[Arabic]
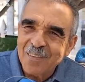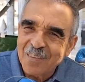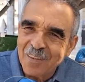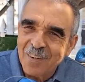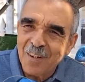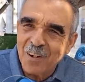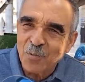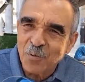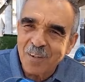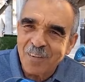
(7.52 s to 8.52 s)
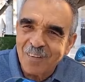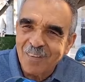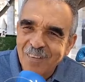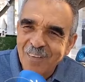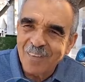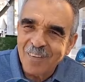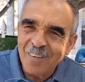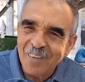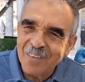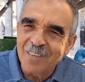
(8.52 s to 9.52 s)
زاد لنا شويه زاد لكم
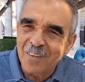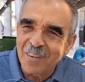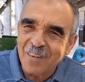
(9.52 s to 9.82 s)
زاد